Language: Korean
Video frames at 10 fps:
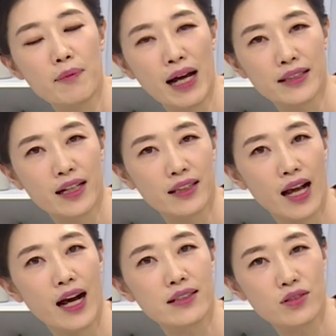바닥에
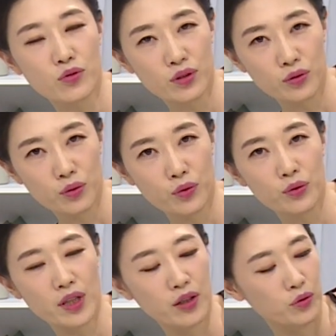닿을 수
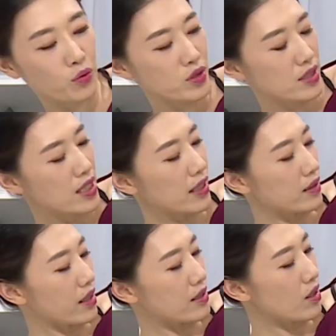있도록 내려놓으신
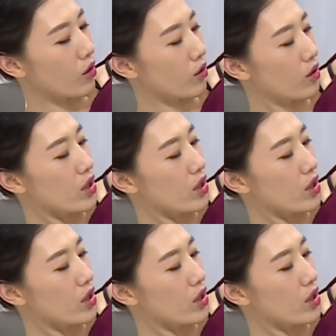상태에서